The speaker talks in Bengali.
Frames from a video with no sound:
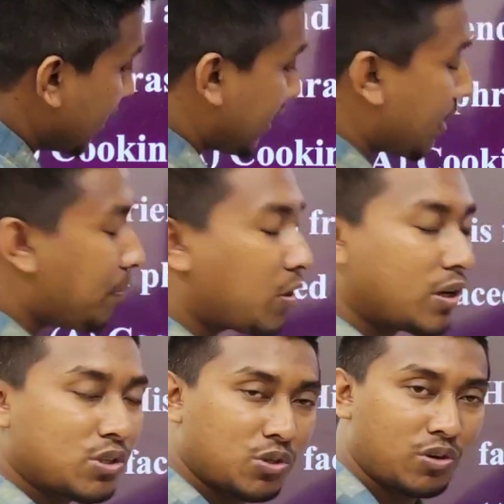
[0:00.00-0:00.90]
সেটাকে
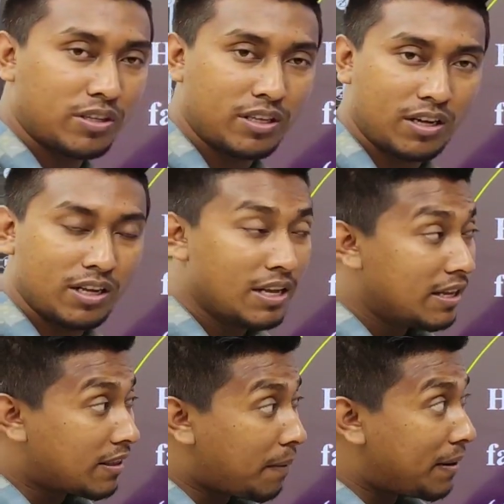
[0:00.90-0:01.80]
প্রকাশ করে দেওয়া
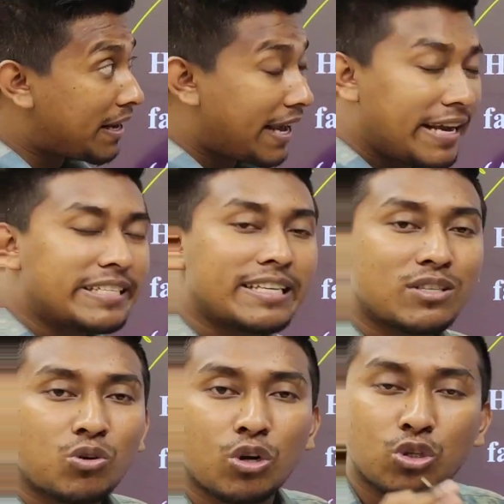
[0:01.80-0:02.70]
তার মানে এই
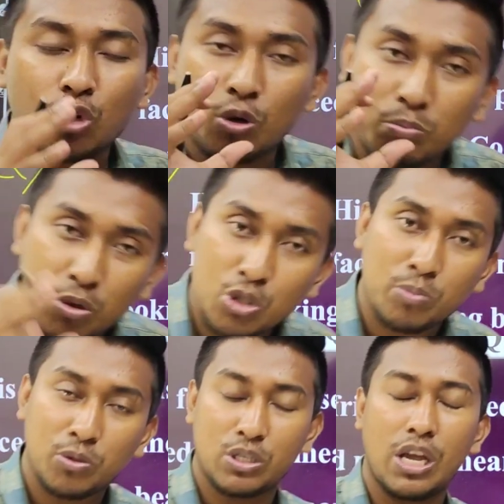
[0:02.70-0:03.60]
জিনিসগুলো যখন বুঝে
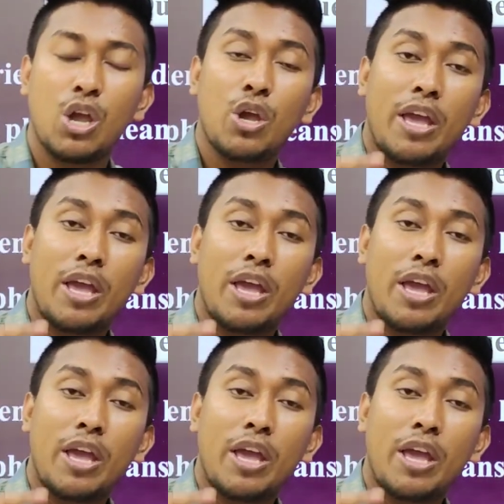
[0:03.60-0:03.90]
বুঝে